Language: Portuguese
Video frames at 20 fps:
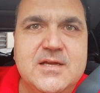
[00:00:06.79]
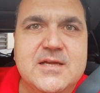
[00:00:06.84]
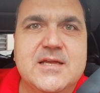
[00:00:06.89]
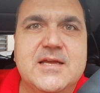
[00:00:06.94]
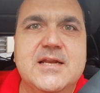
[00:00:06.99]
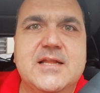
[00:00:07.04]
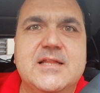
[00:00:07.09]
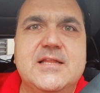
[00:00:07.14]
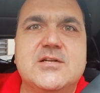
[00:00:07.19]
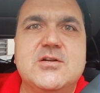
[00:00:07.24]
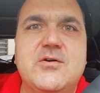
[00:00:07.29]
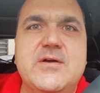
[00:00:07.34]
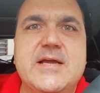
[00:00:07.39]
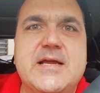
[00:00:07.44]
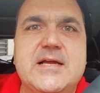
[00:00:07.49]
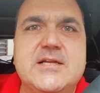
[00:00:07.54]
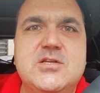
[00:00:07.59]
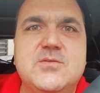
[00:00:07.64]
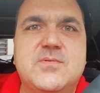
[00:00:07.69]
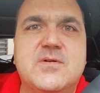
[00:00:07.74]
Queria deixar um
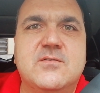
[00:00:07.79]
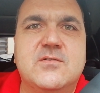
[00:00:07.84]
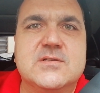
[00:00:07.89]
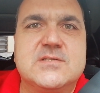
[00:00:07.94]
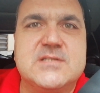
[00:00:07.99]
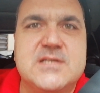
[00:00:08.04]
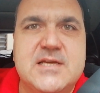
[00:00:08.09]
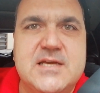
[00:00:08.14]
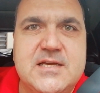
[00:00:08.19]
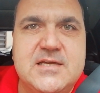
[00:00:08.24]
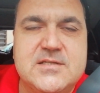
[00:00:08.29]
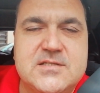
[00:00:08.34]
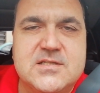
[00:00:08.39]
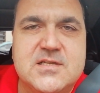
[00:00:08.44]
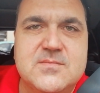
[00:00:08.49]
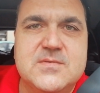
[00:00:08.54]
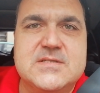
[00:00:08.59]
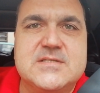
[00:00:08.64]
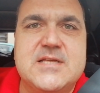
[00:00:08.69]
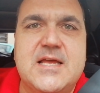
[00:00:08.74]
recadinho para vocês
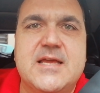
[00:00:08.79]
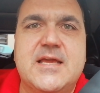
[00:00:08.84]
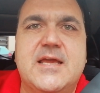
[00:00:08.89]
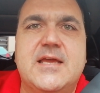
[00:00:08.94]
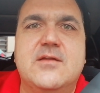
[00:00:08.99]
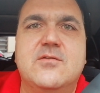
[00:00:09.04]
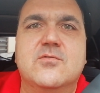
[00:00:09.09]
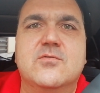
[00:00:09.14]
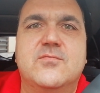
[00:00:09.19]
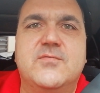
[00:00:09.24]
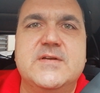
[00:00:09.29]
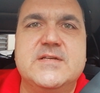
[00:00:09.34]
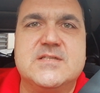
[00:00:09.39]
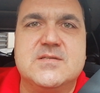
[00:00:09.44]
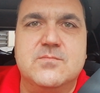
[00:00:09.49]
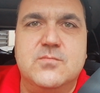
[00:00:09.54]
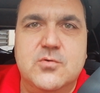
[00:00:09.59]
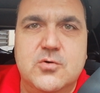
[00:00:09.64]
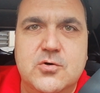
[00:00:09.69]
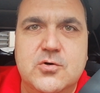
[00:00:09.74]
que me seguem no
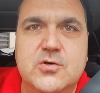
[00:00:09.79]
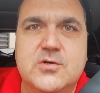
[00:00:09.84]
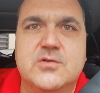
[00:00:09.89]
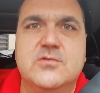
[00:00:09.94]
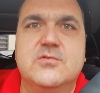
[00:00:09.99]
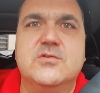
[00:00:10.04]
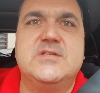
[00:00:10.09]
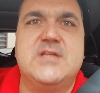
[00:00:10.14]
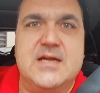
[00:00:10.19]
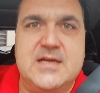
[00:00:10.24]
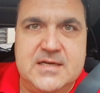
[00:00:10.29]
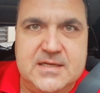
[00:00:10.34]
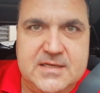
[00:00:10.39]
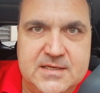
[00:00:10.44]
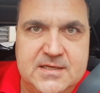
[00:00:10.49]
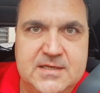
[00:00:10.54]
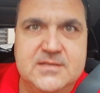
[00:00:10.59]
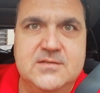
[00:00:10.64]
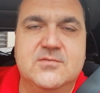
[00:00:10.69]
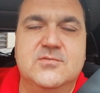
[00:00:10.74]
Facebook, no
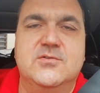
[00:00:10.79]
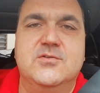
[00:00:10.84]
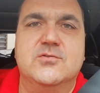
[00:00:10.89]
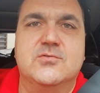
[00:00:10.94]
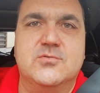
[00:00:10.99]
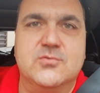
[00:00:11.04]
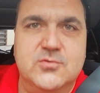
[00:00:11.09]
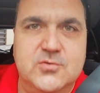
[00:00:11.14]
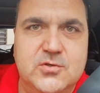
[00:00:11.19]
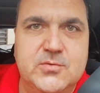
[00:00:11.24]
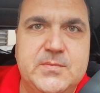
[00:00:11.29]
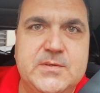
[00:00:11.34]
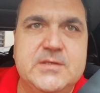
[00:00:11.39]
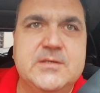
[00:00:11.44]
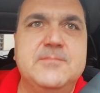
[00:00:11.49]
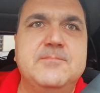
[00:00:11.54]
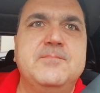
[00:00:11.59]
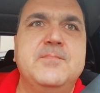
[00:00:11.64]
Instagram, no YouTube.